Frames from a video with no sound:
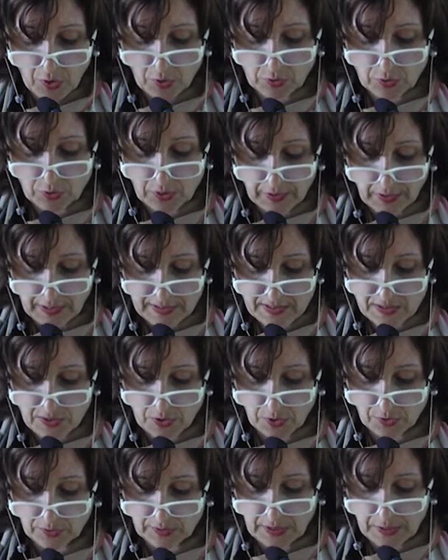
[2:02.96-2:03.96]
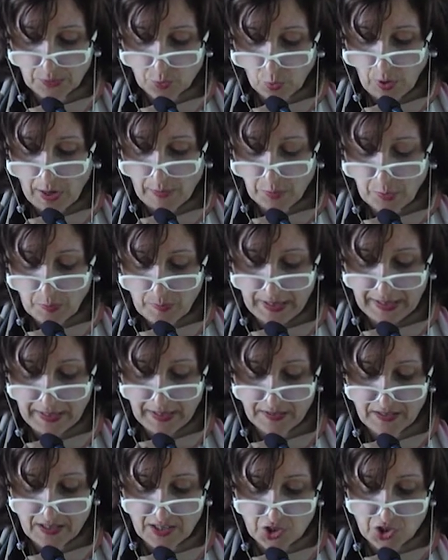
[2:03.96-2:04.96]
haute question des droits publics
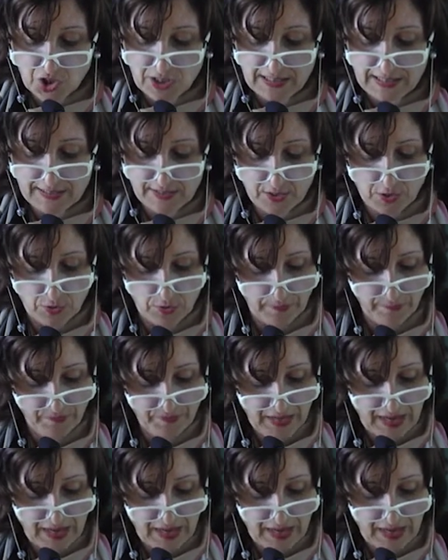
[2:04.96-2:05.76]
et de législation.